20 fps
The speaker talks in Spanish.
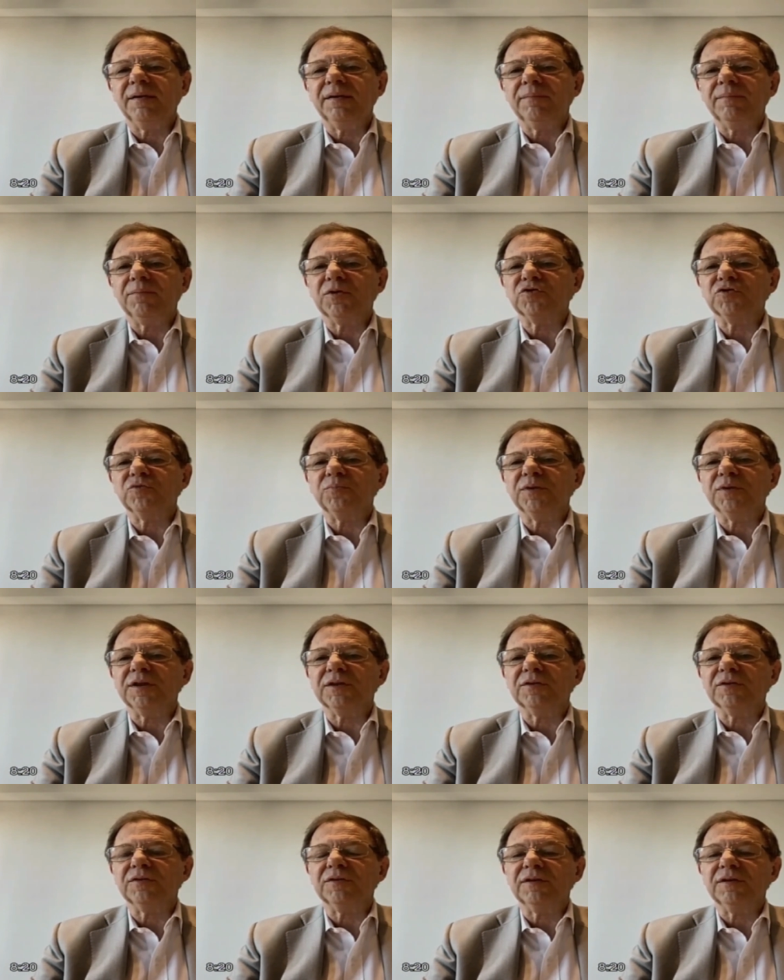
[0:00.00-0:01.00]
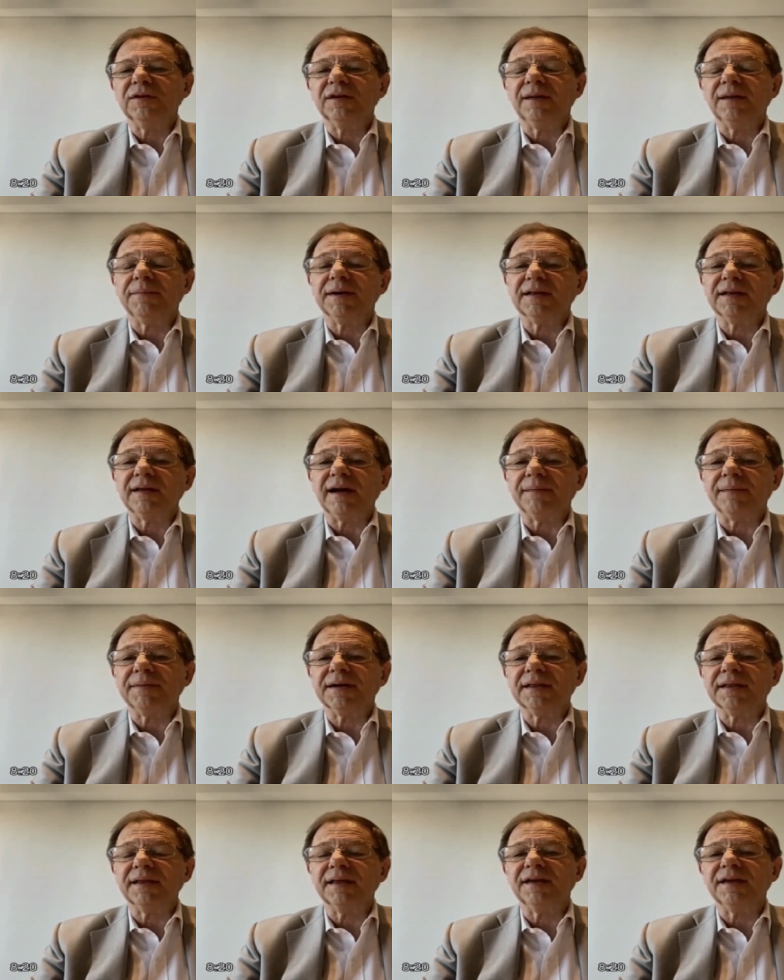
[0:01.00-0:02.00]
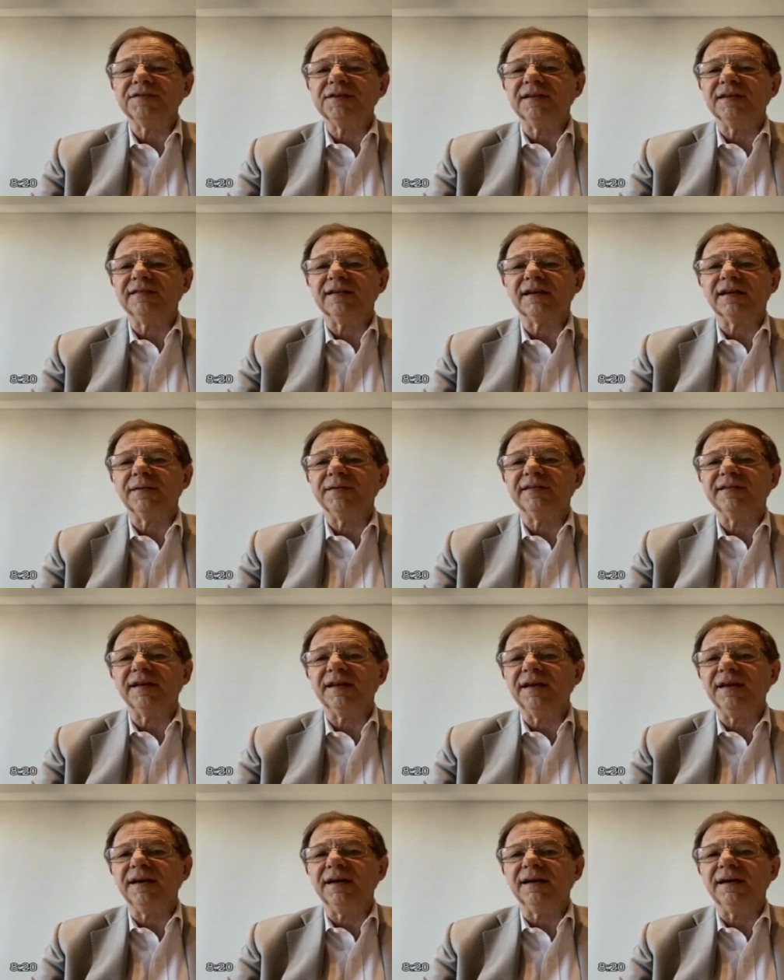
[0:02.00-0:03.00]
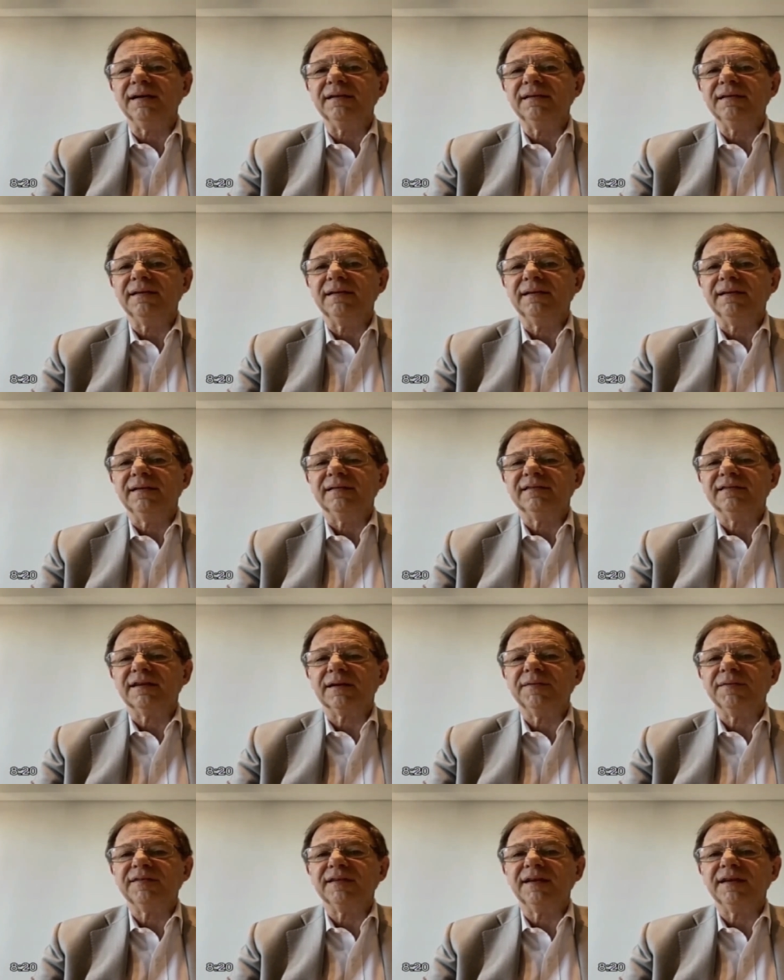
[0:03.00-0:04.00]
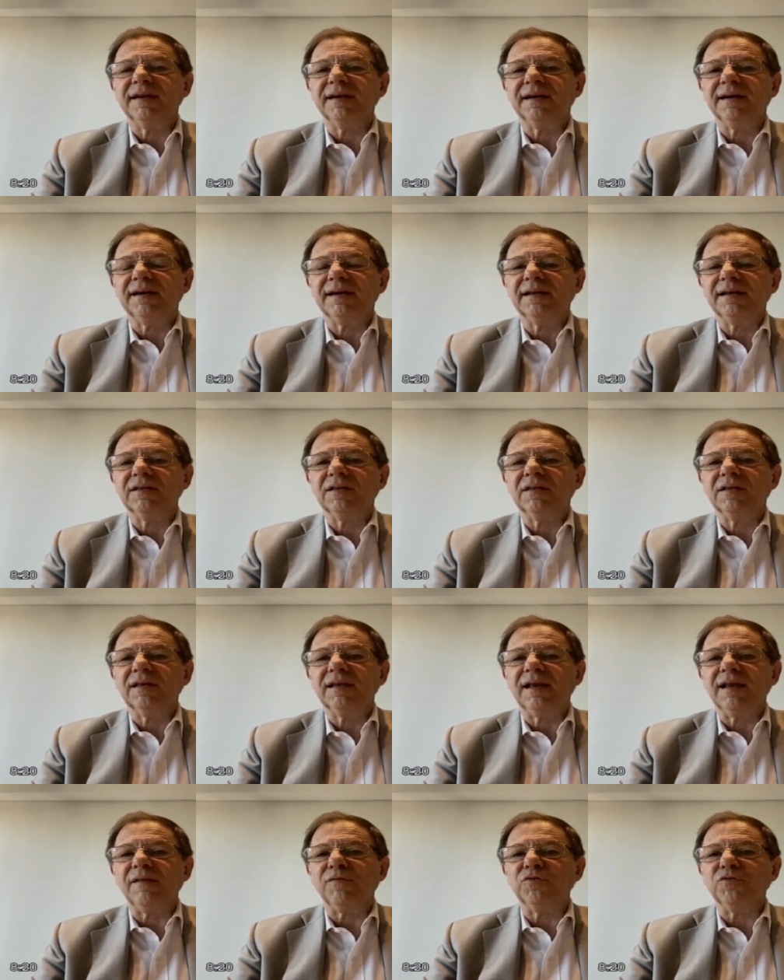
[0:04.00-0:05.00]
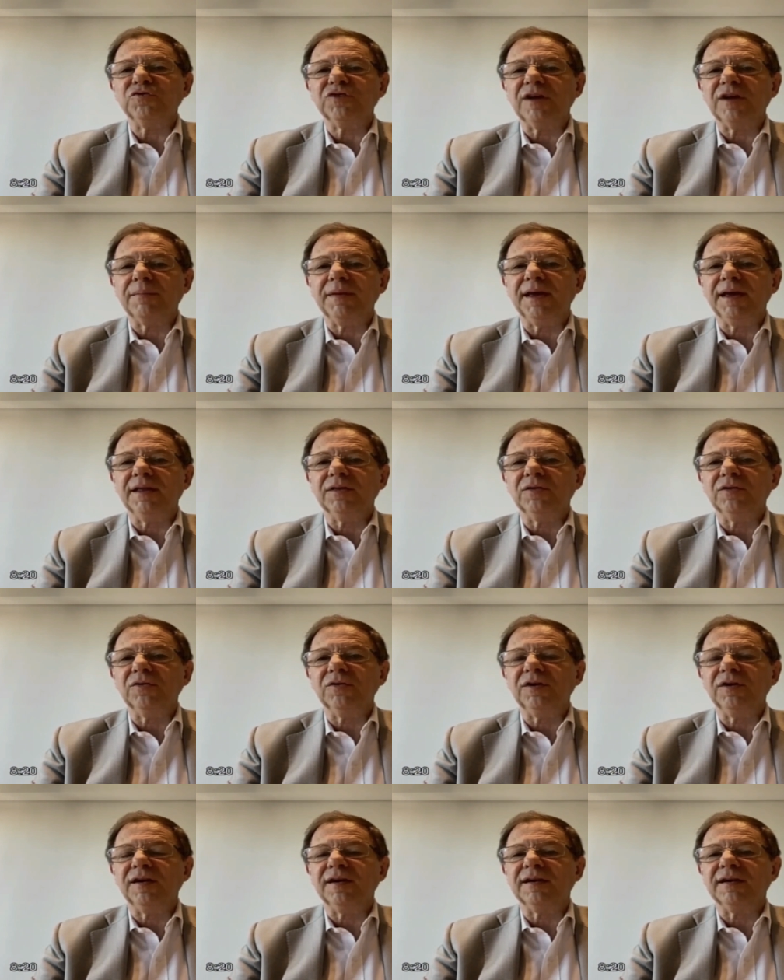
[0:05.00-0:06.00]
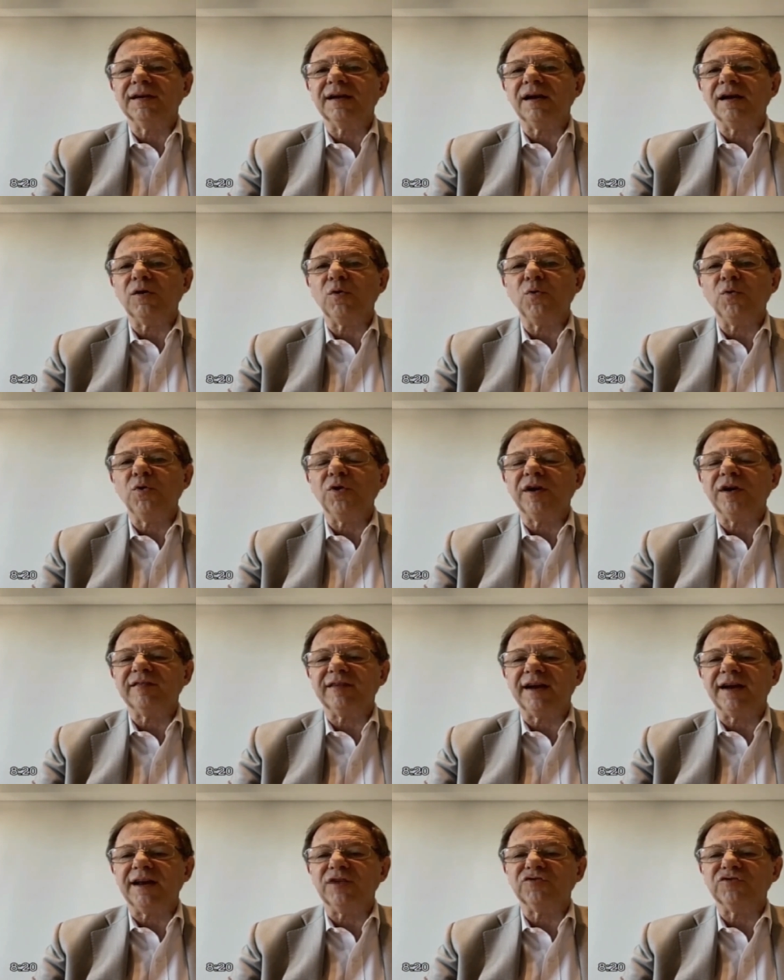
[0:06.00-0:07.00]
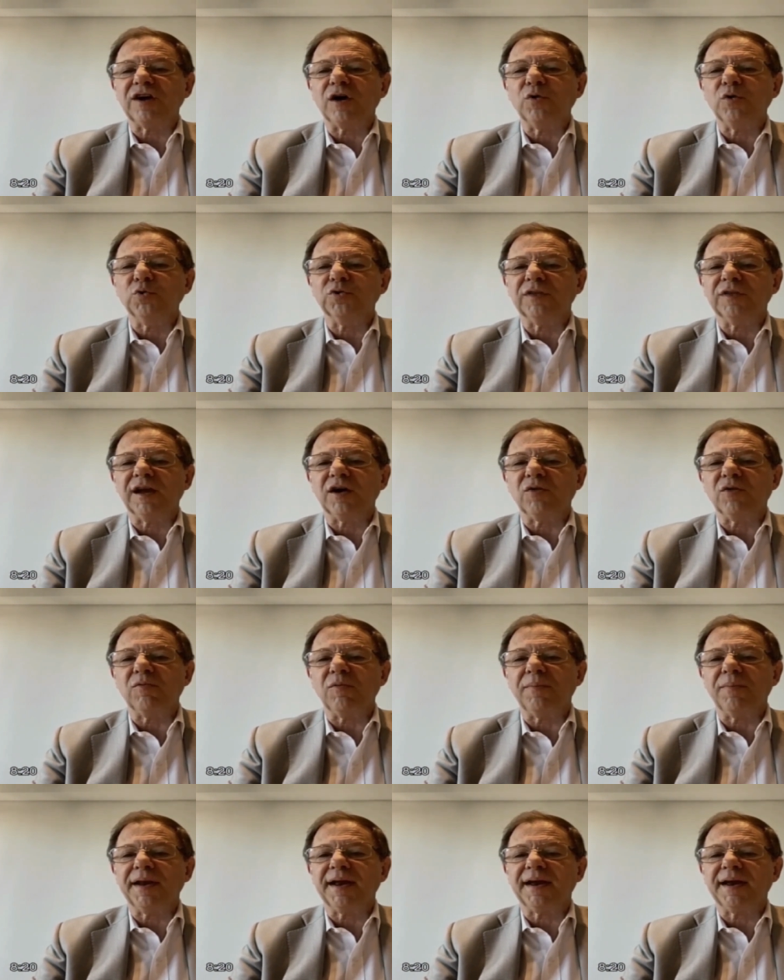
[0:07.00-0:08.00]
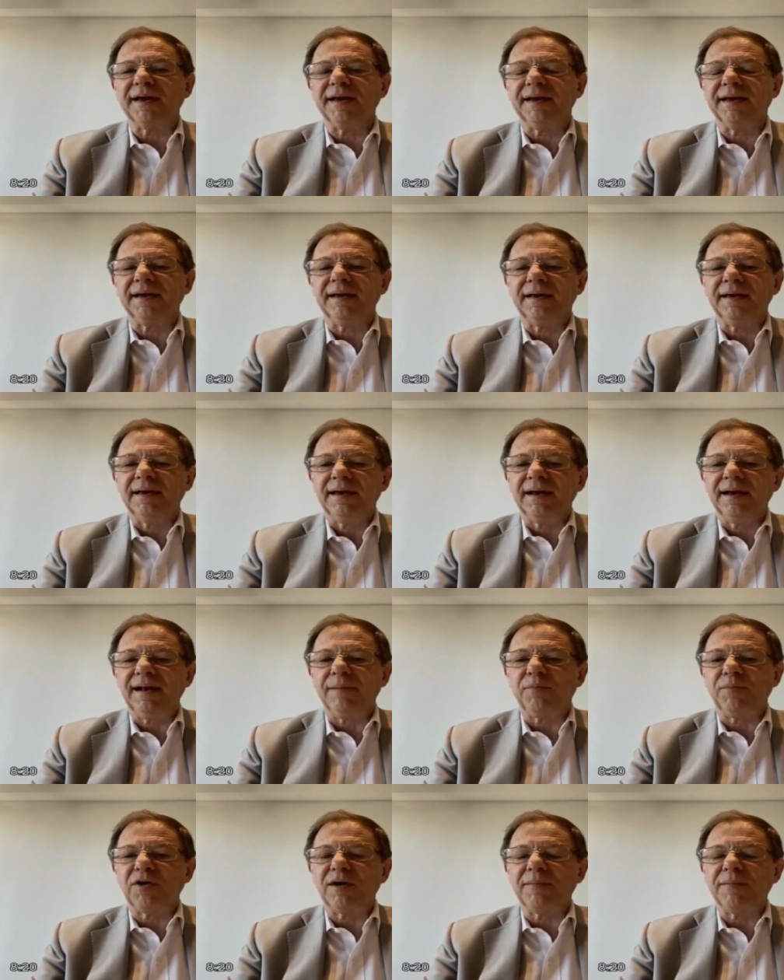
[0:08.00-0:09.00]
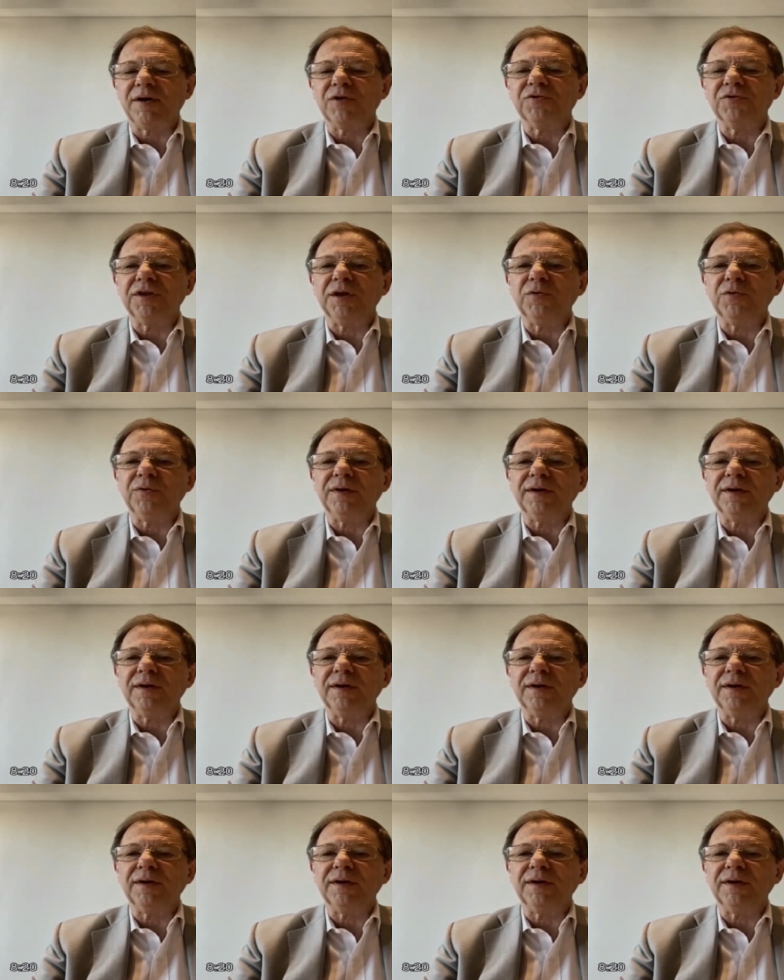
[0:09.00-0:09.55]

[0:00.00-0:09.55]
Por supuesto, a, partir de allí se revisaría, se revisaría el funcionamiento y calculo que harán los ajustes como para que el programa continúe.